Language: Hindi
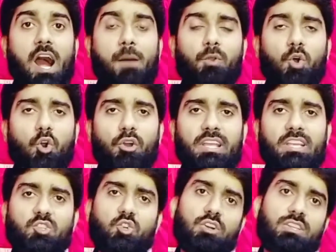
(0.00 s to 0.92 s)
आप लोगों ने
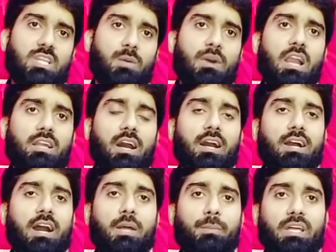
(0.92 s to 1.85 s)
इसको इस्तेमाल कहाँ
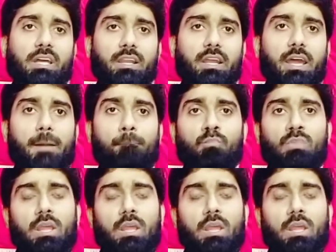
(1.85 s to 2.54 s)
कहाँ पे करना है